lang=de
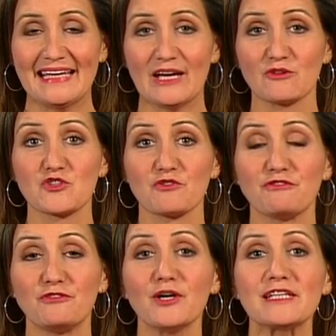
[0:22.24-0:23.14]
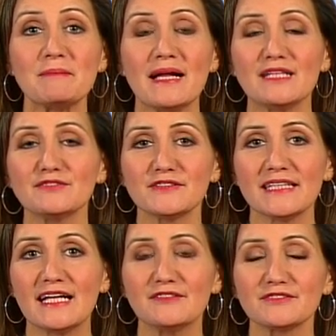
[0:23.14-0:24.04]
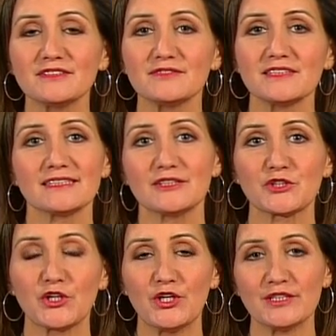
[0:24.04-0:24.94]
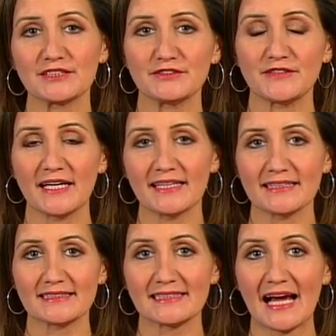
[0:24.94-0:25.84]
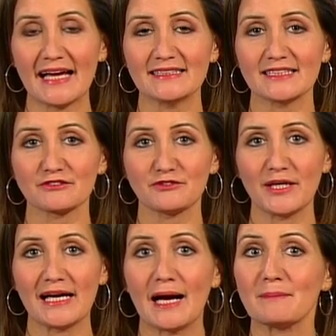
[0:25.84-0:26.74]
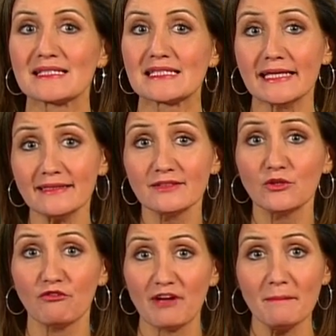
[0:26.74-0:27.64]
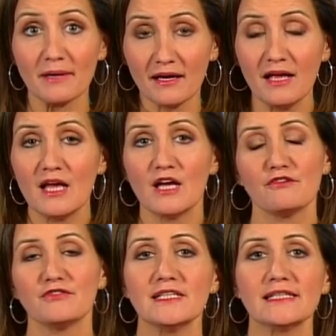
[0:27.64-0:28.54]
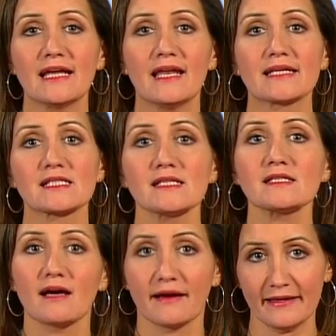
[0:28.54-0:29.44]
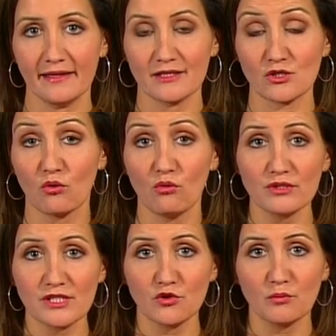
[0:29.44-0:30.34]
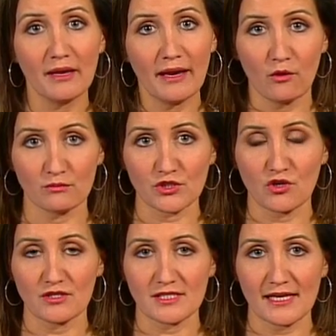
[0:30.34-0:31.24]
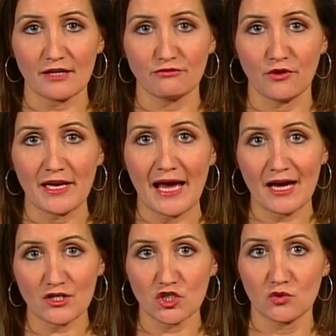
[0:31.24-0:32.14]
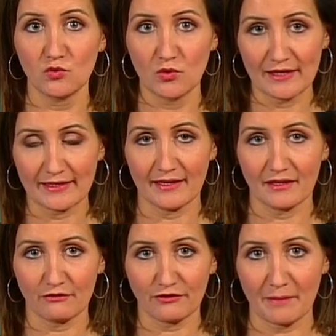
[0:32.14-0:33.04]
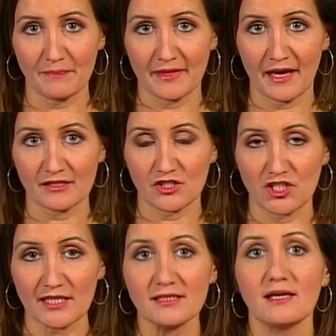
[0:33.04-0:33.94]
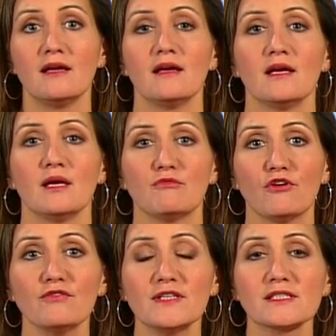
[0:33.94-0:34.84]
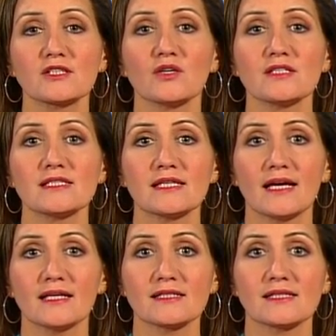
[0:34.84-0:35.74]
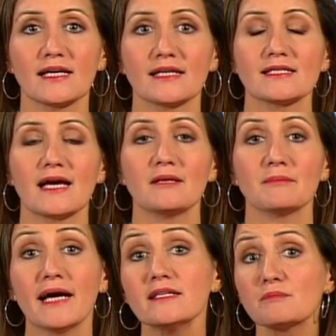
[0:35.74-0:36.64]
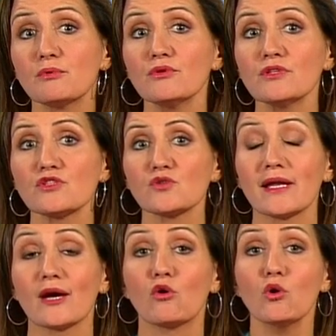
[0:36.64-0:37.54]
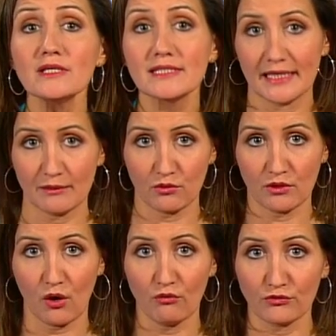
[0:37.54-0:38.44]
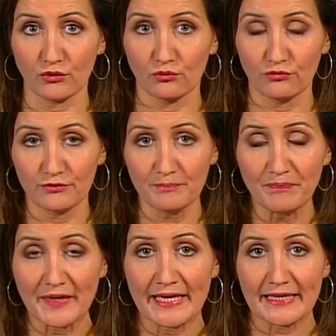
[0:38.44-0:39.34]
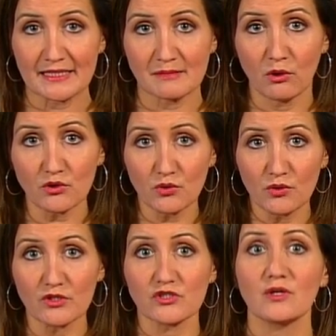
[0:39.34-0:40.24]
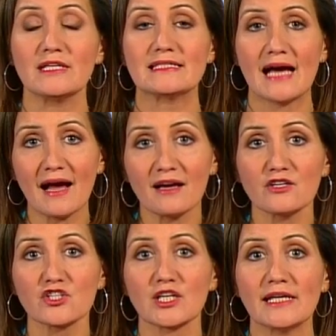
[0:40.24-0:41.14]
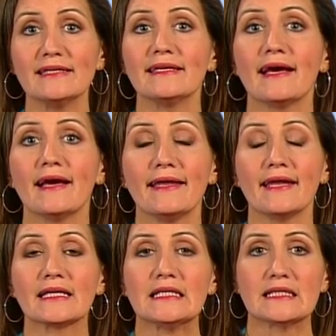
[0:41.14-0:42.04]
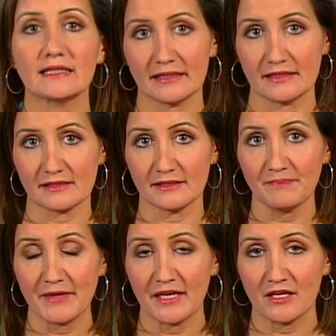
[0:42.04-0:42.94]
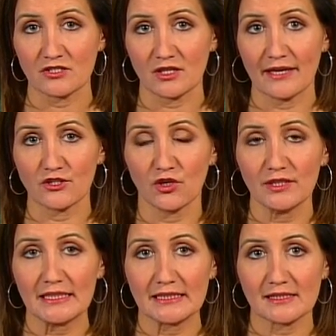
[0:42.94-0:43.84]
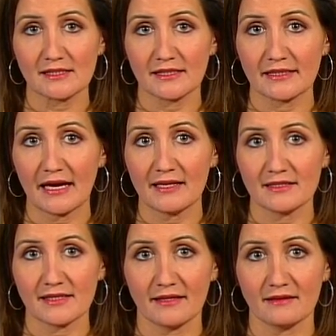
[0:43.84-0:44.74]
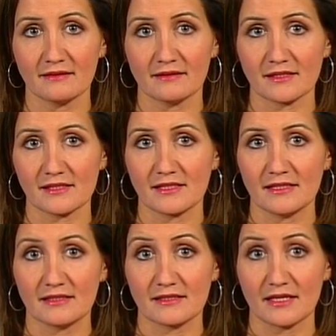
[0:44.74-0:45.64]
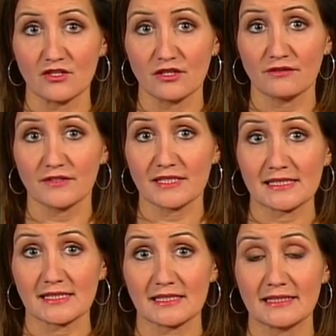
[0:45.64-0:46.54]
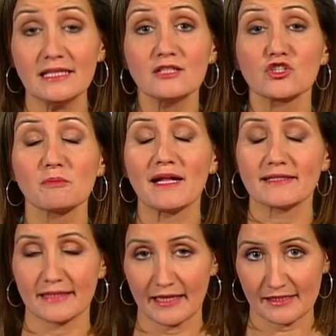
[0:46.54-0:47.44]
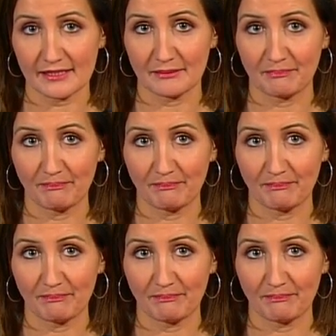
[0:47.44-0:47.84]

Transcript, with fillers: Ja, und schon vor dem 11.11. .11. wird in Köln gefeiert. Ein Tag vorher, am 10. November, findet in der Lanxess Arena das große Jubiläumskonzert von Arschhu gegen Fremdenhass statt. Im Vorfeld des Konzerts hat ein breites Bündnis zu einer Kundgebung aufgerufen. Das Motto Solidarisch in der Energiekrise soll ein deutliches Signal senden, dass die Gesellschaft sich nicht spalten lässt.